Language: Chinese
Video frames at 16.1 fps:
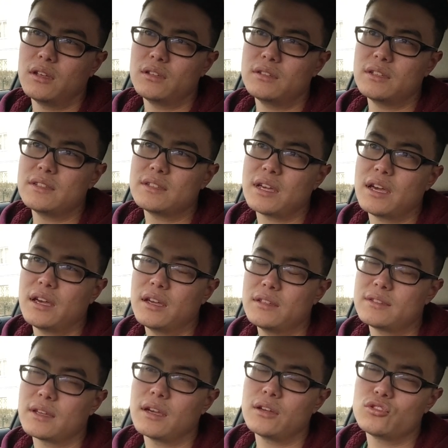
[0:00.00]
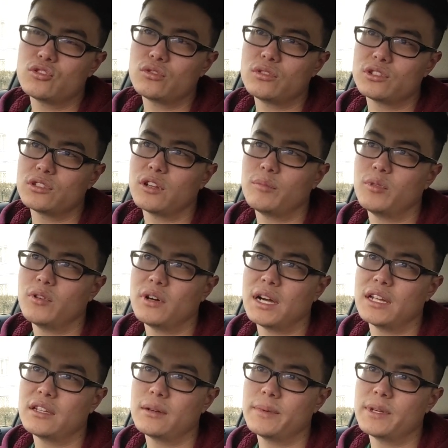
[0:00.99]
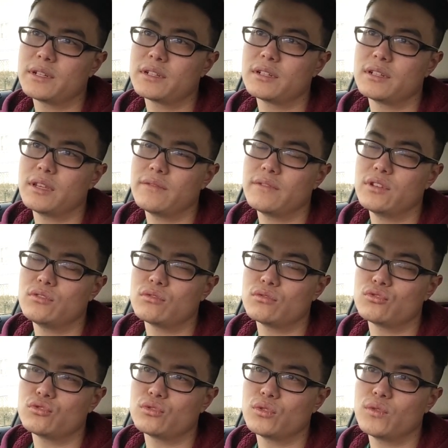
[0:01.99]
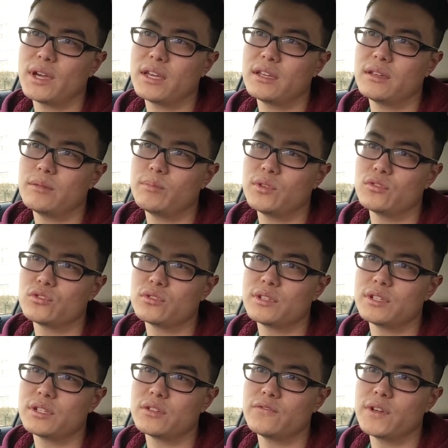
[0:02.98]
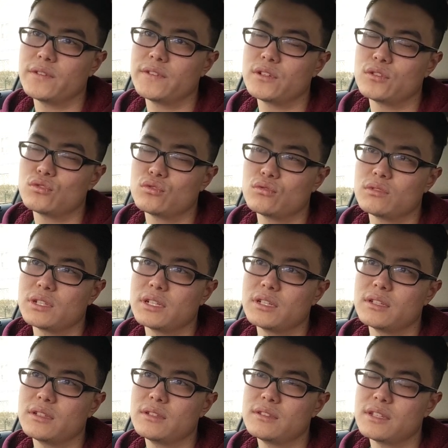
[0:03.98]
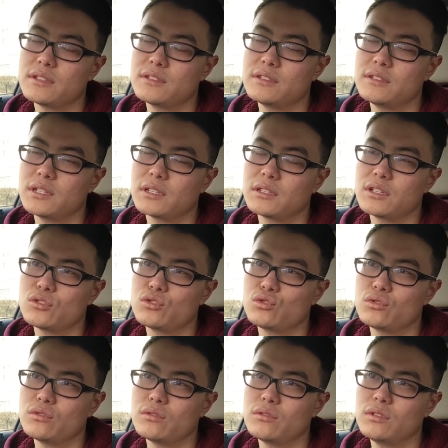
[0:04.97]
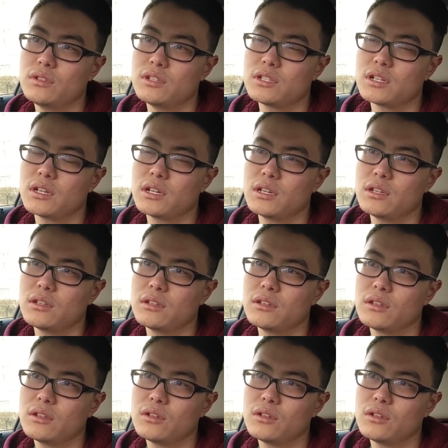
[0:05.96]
现在在中国受到迫害，特别是因为种族的原因，比如说你是维吾尔族人，在新疆地区，你是可以